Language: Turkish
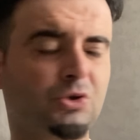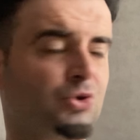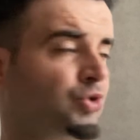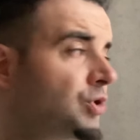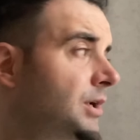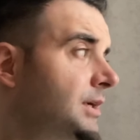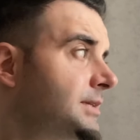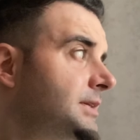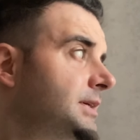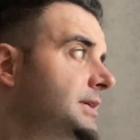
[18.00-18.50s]

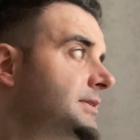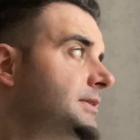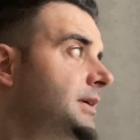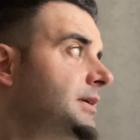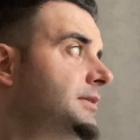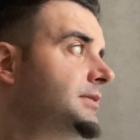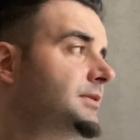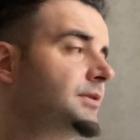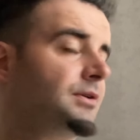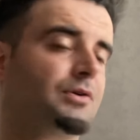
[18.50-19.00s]
Şu an
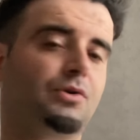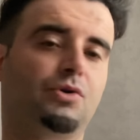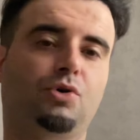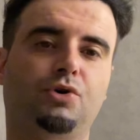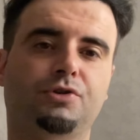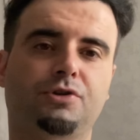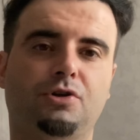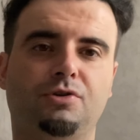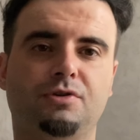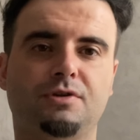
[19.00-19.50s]
zaten
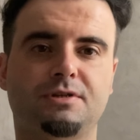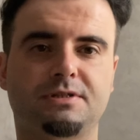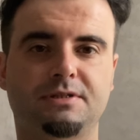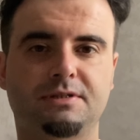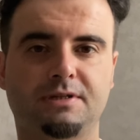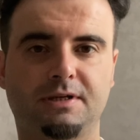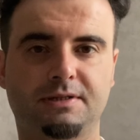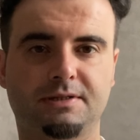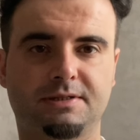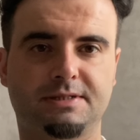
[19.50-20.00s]
otur
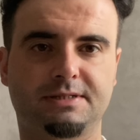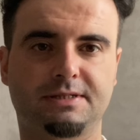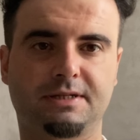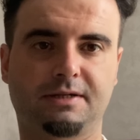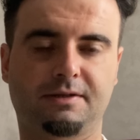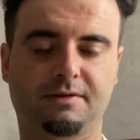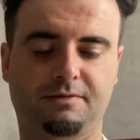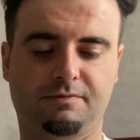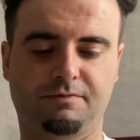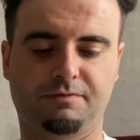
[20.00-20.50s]
odasından
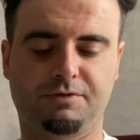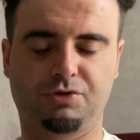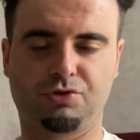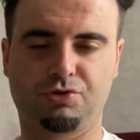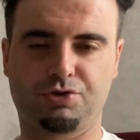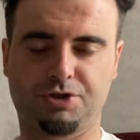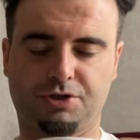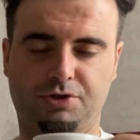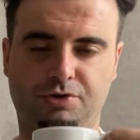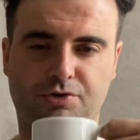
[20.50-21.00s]
size
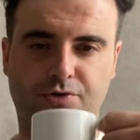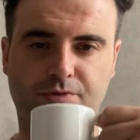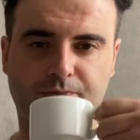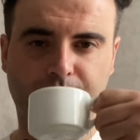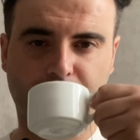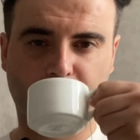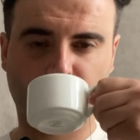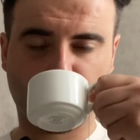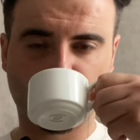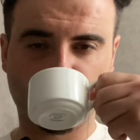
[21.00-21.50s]
video
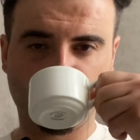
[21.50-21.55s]
çekiyorum.